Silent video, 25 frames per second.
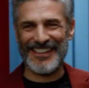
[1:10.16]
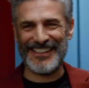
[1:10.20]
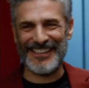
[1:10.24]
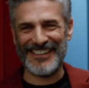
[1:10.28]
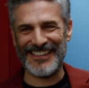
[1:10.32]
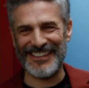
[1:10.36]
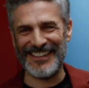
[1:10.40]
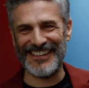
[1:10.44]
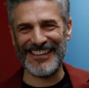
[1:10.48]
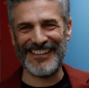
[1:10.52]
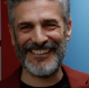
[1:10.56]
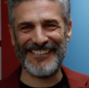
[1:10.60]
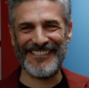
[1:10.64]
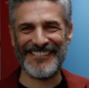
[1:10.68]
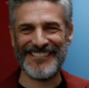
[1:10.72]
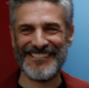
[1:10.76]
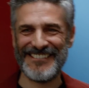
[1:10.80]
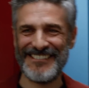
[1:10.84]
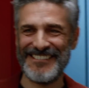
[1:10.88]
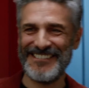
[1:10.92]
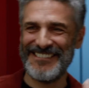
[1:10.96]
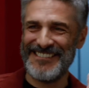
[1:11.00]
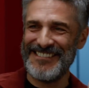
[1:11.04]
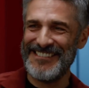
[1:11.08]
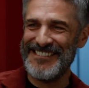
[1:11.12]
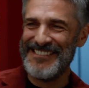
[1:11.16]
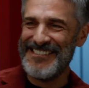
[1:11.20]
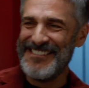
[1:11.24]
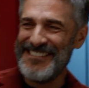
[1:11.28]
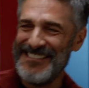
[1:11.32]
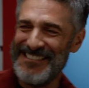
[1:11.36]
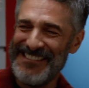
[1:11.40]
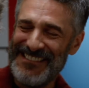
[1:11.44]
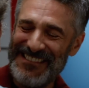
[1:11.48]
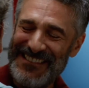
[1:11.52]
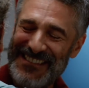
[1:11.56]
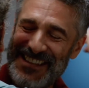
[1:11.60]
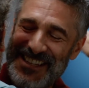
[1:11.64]
di,
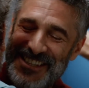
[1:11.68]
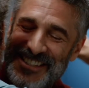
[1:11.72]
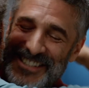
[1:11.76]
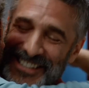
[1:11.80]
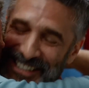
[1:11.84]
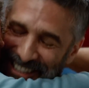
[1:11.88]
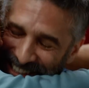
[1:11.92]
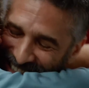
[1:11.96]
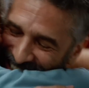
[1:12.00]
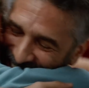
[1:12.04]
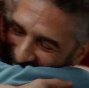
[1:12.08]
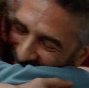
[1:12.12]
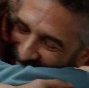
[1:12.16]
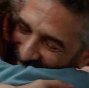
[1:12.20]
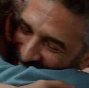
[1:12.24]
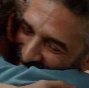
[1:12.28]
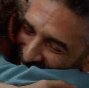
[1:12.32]
eh, di Almodovar nel